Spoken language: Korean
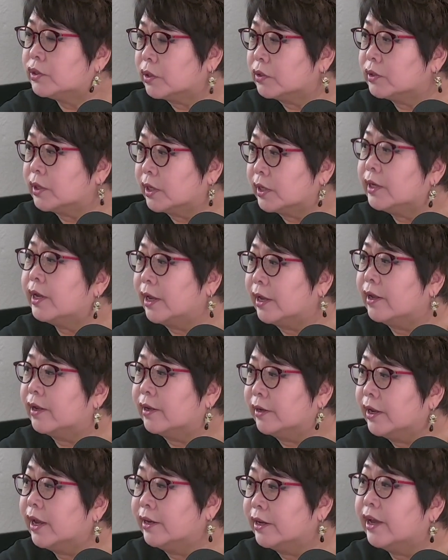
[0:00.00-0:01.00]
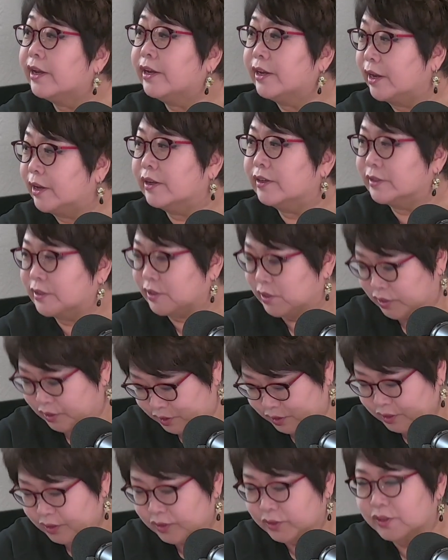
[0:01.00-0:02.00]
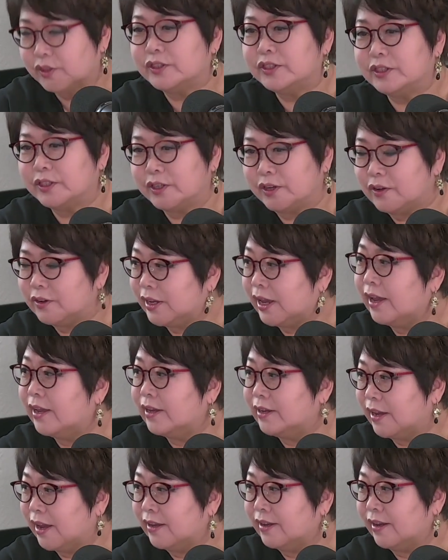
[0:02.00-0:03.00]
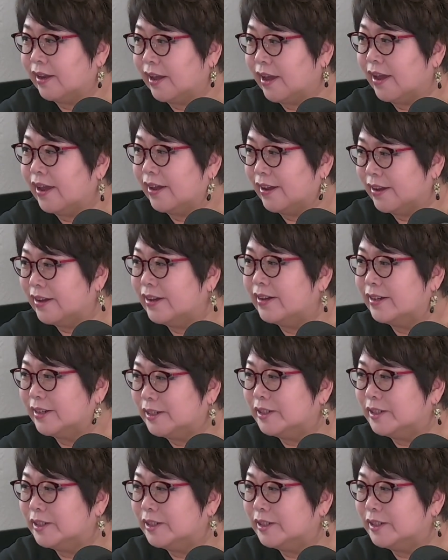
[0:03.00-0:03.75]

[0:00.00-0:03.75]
레슨도 못 받, 예, 예 받을 예, 예, 시간도 없고 그렇죠, 그렇죠. 아 예, 그러셨군요.